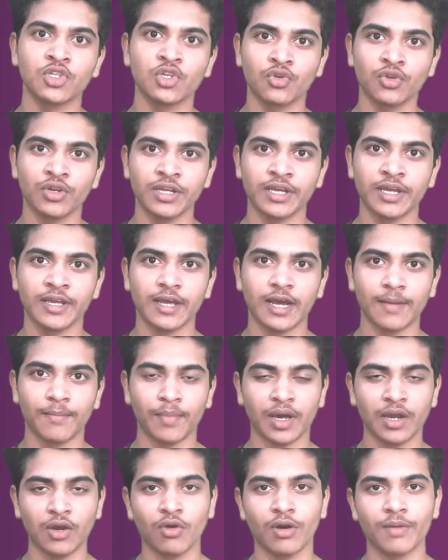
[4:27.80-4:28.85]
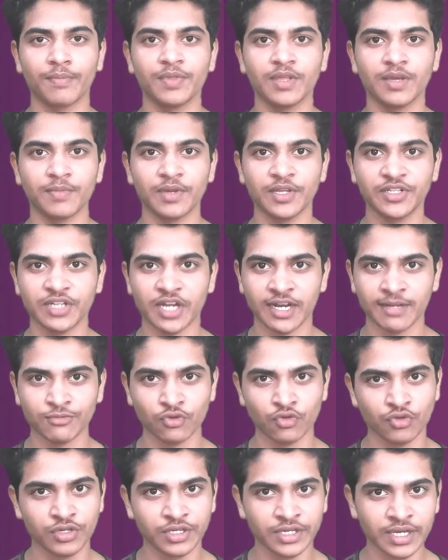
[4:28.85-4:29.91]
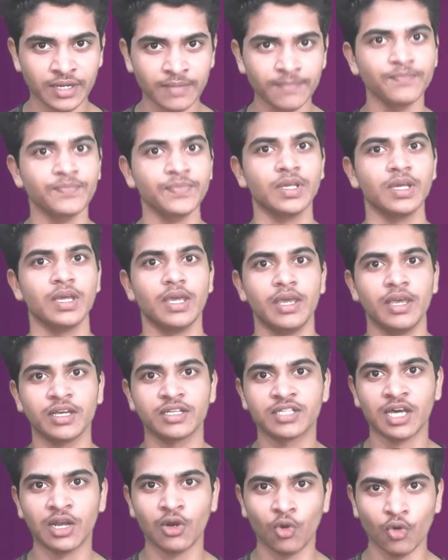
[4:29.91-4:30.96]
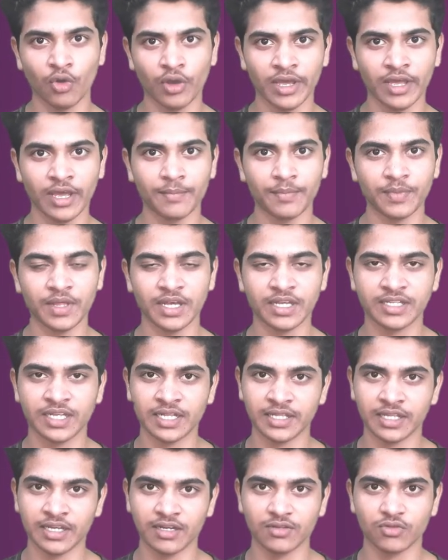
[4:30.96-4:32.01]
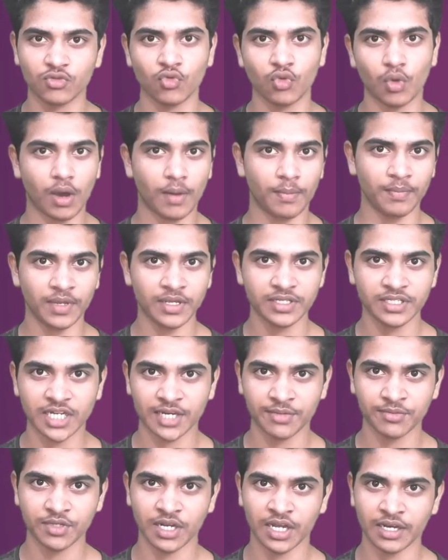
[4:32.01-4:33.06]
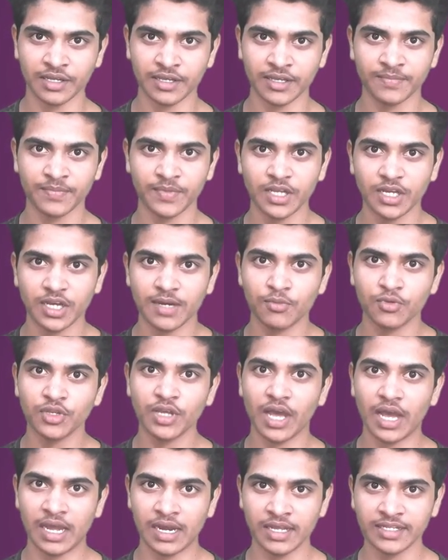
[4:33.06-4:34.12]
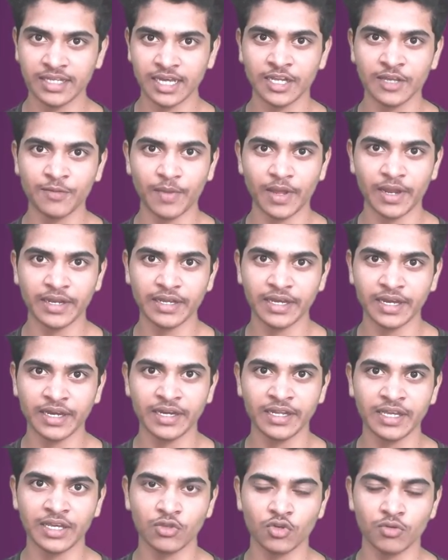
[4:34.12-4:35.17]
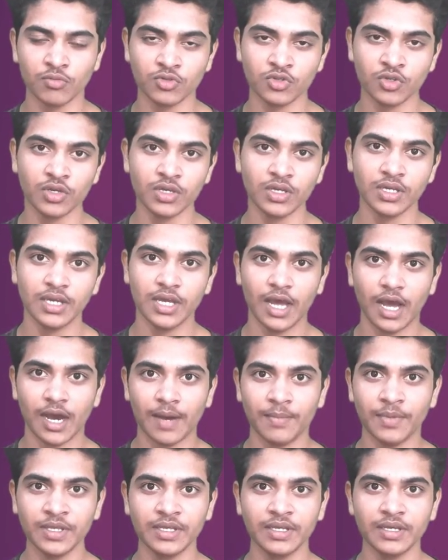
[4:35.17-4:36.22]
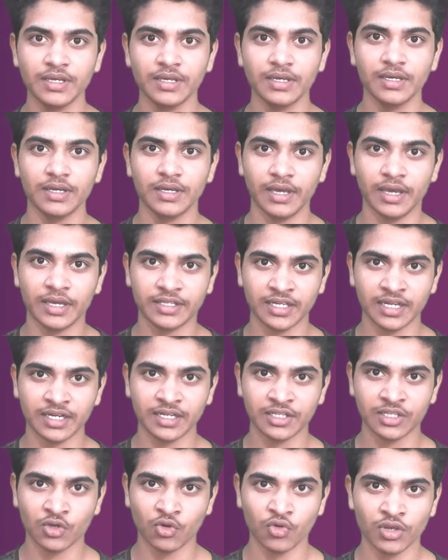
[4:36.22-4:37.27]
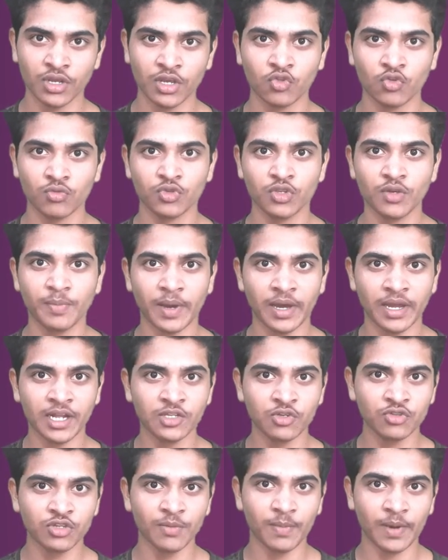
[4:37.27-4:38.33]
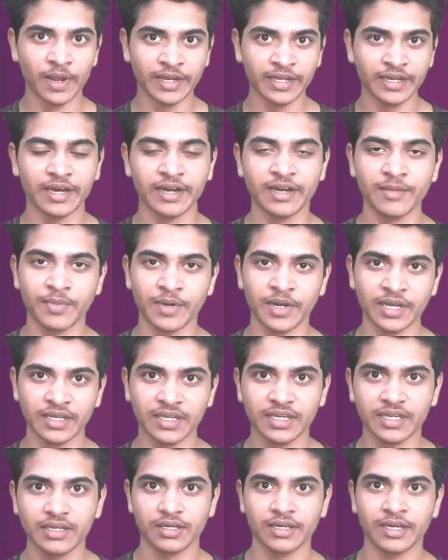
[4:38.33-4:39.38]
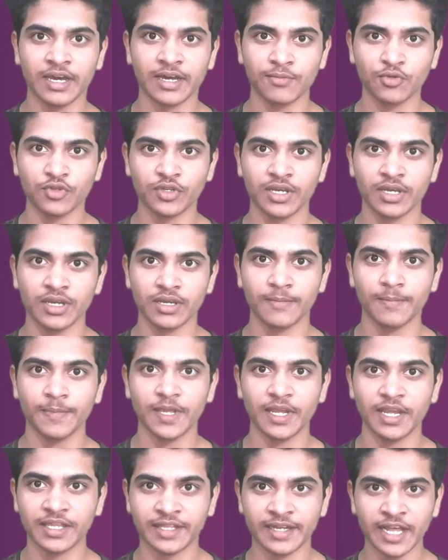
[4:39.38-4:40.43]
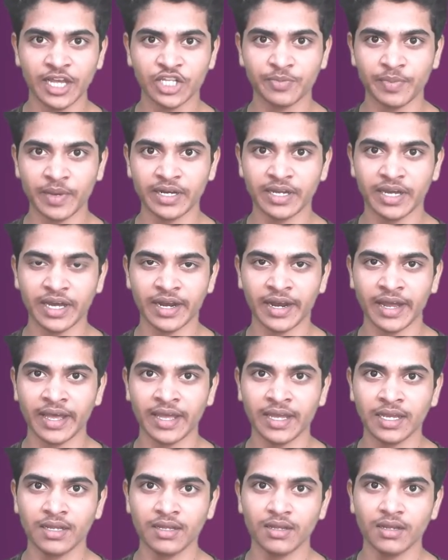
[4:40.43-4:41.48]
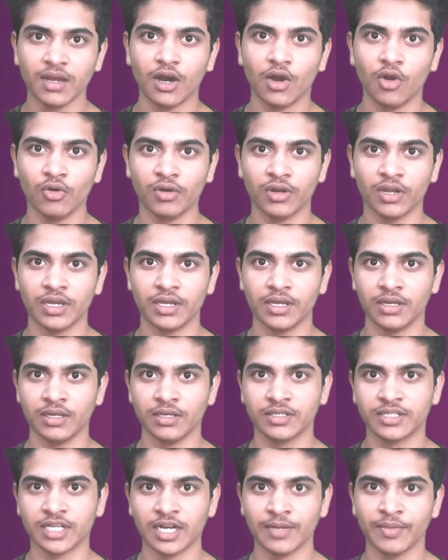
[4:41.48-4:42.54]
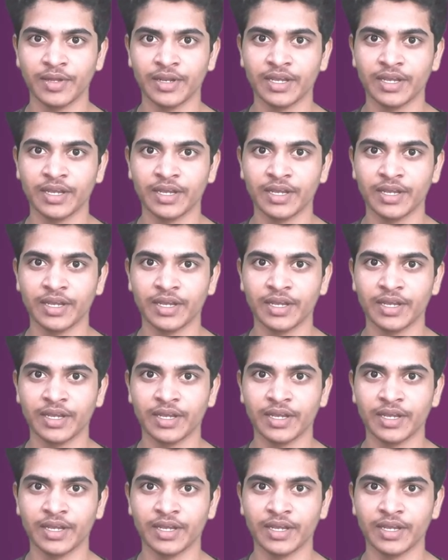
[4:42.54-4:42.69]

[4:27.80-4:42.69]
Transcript: जरूरी है मान लो आपने अपना स्टार्टअप शुरू किया एक साल हो गए आपने एक साल तक तो अपना स्टार्टअप चला लिए मुझे अगले साल की प्लानिंग करनी है तो मुझे अभी एक साल ऐसे हो गया तो मुझे पहले से उसकी प्लानिंग करनी पड़ेगी कि यार मुझे कितना एक्सपेंड करना है और इस साल मेरे